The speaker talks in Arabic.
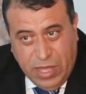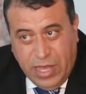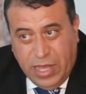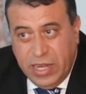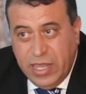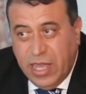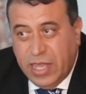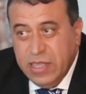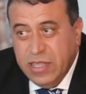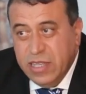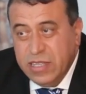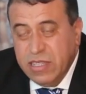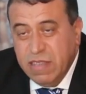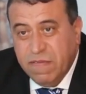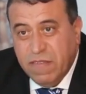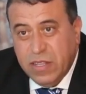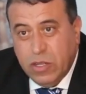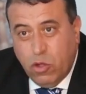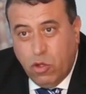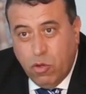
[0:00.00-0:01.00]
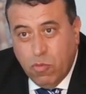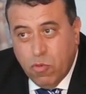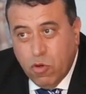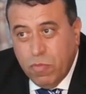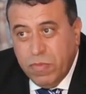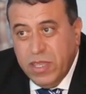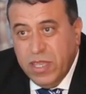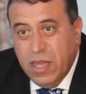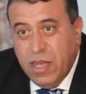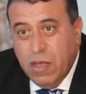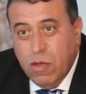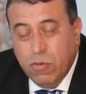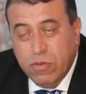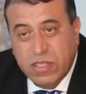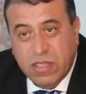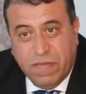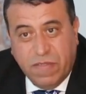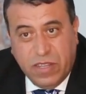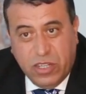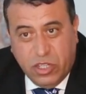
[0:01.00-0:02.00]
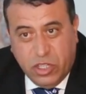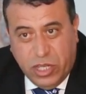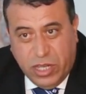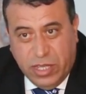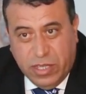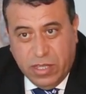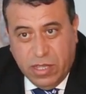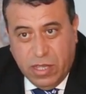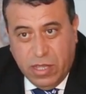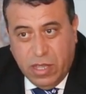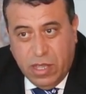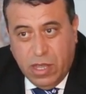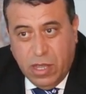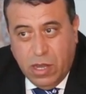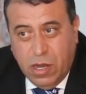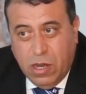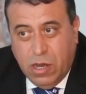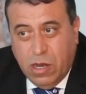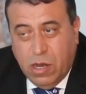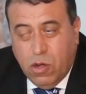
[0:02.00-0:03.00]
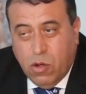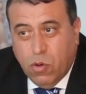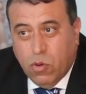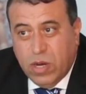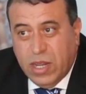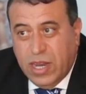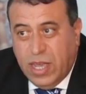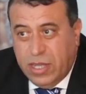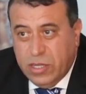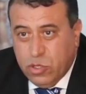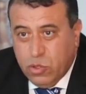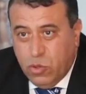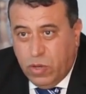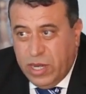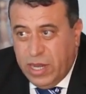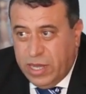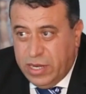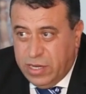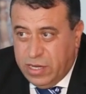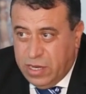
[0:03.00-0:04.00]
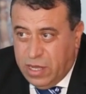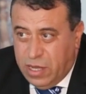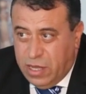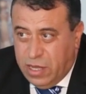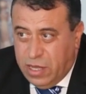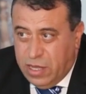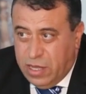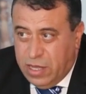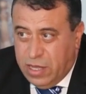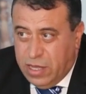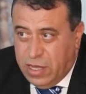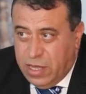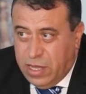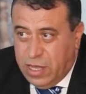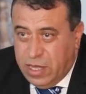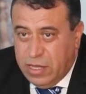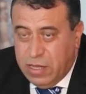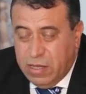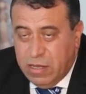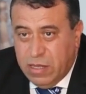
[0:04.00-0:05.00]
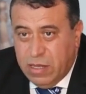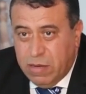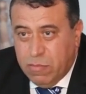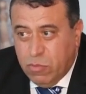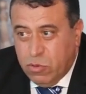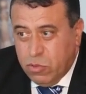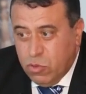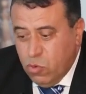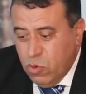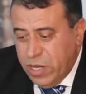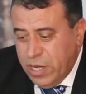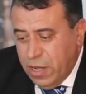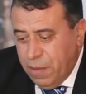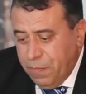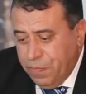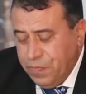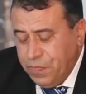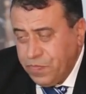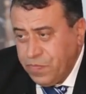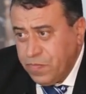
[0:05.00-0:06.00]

يعني عندها صفه العموميه وصفه الجري ولا لاحظتوا على ان هذه آه، المدونه